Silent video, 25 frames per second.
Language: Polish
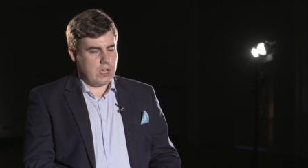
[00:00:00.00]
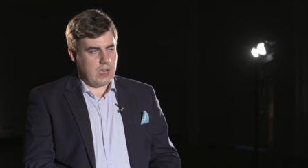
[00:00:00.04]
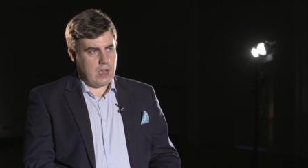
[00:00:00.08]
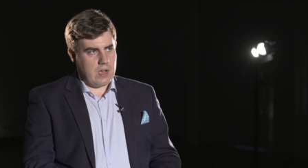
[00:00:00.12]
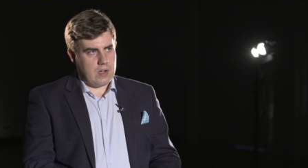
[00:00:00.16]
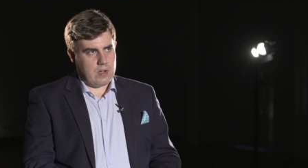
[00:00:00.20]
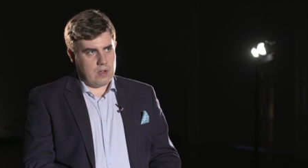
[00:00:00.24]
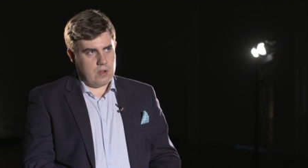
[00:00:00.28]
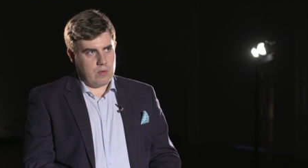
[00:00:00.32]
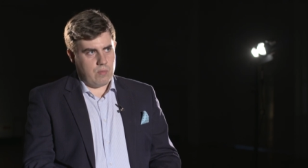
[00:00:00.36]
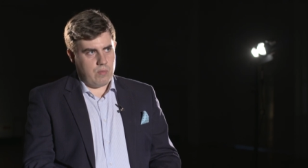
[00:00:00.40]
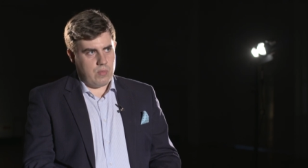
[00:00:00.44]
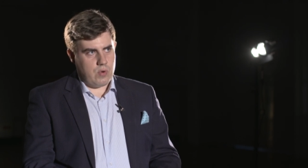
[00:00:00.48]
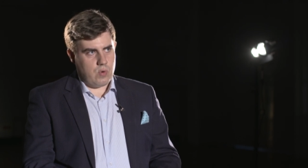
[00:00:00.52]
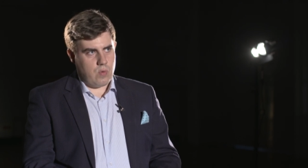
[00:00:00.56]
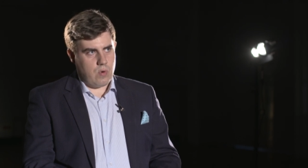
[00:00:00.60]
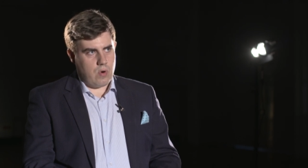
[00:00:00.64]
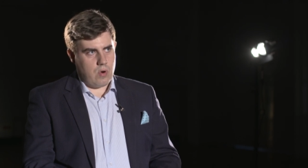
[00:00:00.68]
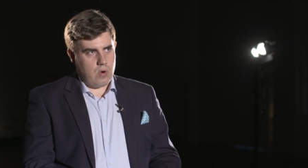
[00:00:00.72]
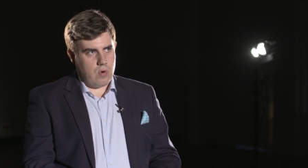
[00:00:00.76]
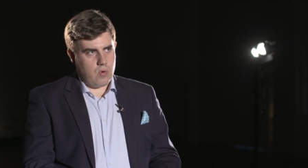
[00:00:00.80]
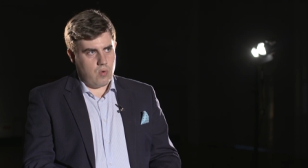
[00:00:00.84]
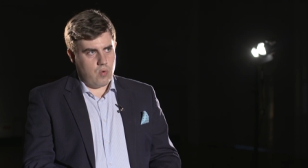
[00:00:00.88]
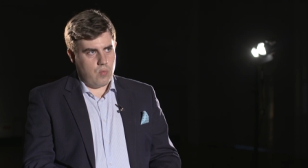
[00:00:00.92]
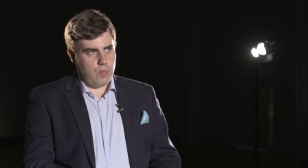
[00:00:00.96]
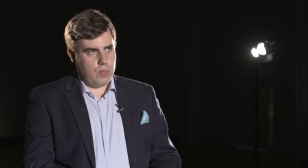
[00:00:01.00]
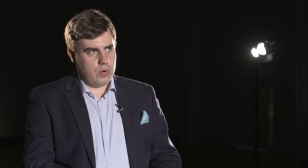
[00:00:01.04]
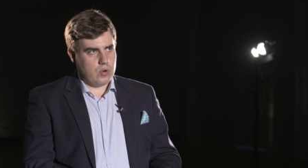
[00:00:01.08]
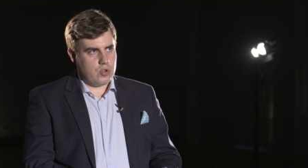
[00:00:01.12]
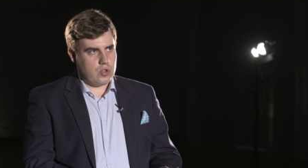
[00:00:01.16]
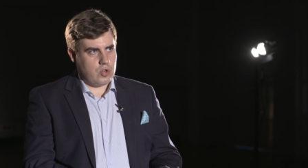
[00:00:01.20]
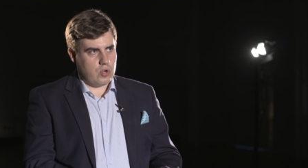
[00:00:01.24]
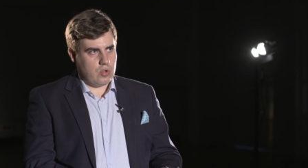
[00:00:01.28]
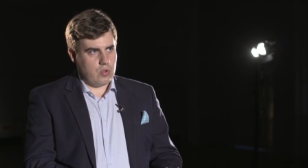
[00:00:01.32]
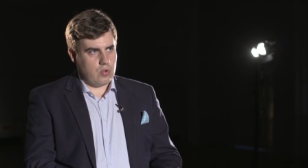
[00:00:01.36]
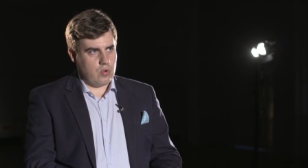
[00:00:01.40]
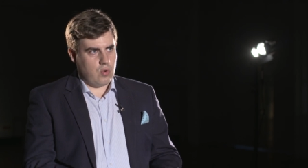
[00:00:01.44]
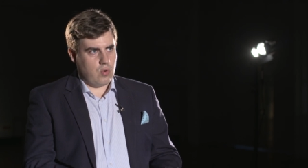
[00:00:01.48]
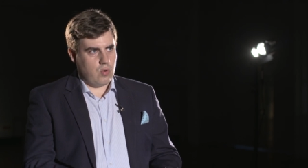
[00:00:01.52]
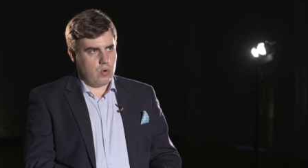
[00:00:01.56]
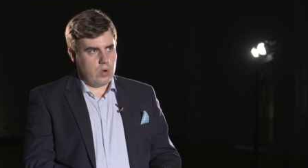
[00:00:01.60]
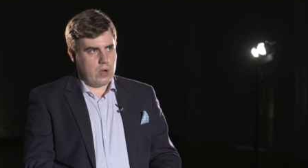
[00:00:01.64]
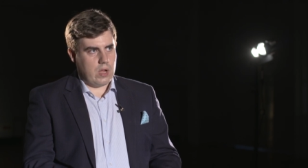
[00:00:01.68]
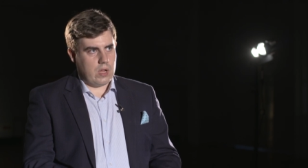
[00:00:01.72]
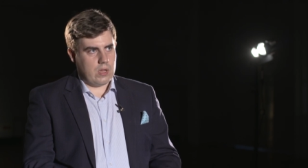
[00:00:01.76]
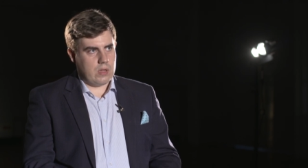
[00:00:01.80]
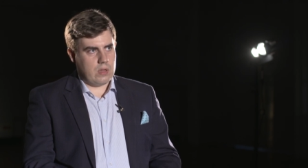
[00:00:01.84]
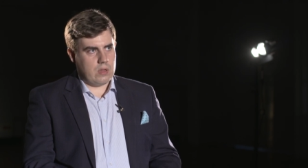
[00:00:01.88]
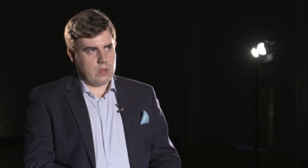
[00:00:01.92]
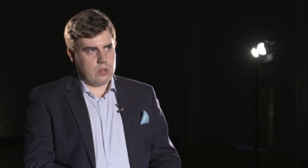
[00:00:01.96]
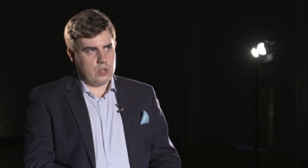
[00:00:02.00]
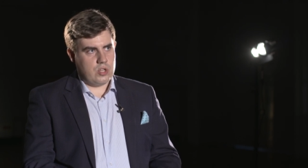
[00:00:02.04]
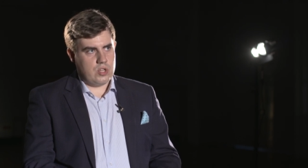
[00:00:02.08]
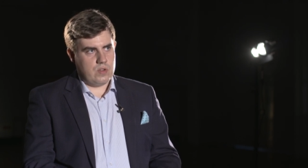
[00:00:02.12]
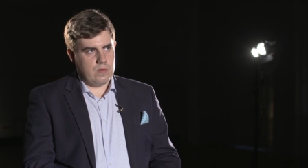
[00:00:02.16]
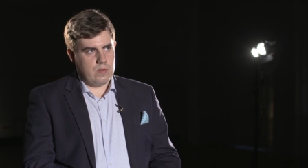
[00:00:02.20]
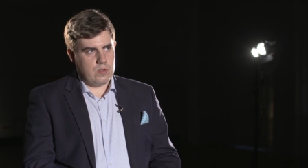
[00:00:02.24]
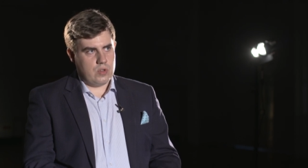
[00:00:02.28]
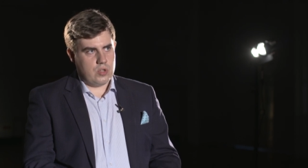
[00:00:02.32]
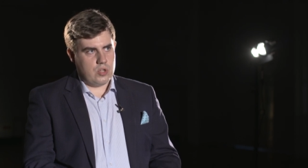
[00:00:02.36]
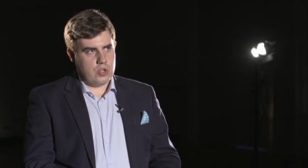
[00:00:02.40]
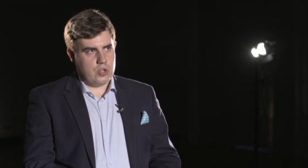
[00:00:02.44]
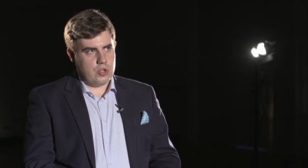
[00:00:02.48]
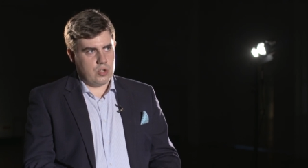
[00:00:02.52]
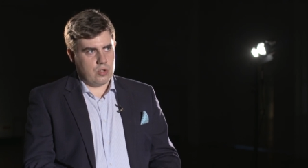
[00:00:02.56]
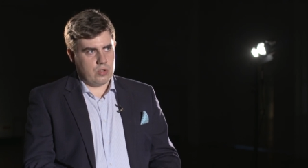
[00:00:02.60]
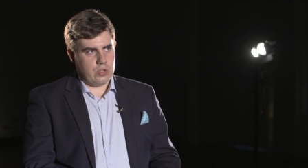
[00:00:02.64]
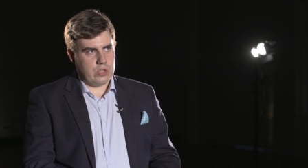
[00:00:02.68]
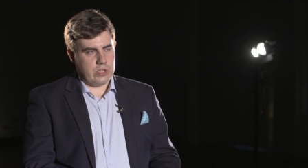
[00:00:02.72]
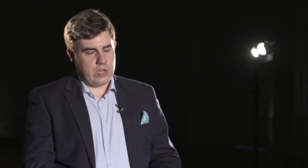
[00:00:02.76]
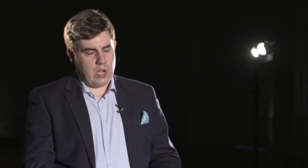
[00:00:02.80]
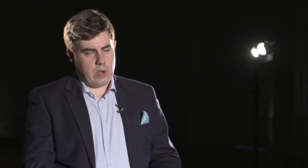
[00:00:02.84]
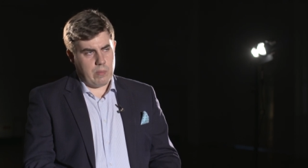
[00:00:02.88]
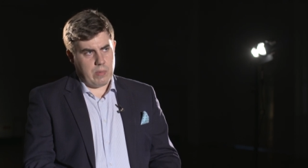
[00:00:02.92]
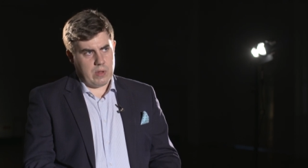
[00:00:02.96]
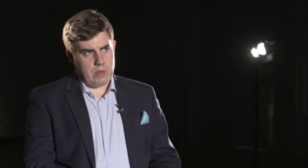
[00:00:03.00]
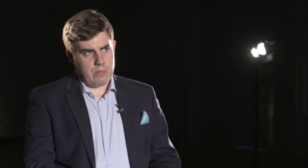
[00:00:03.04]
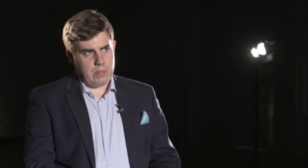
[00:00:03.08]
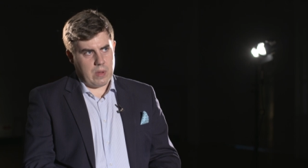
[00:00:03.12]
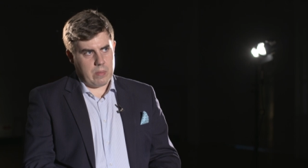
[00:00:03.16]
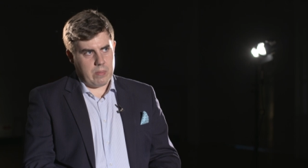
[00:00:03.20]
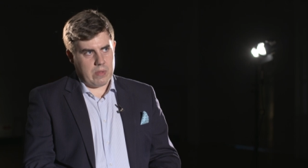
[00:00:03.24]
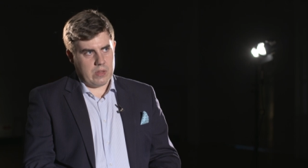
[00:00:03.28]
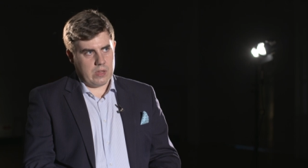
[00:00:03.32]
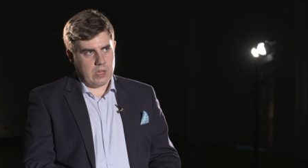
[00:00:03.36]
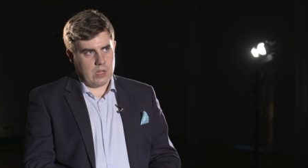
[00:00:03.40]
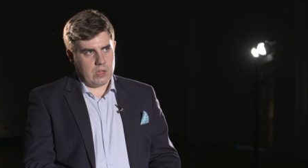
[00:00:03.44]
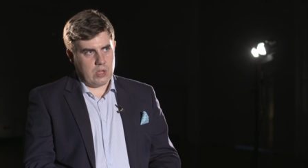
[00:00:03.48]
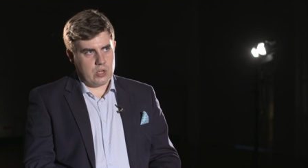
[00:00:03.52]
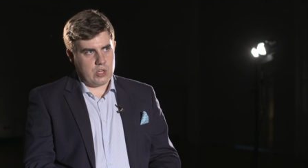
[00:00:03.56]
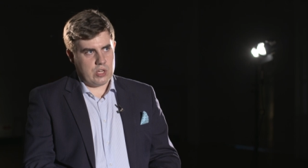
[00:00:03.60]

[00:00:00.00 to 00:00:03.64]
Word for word: Jak było u początku lat 90., jak pan pamięta te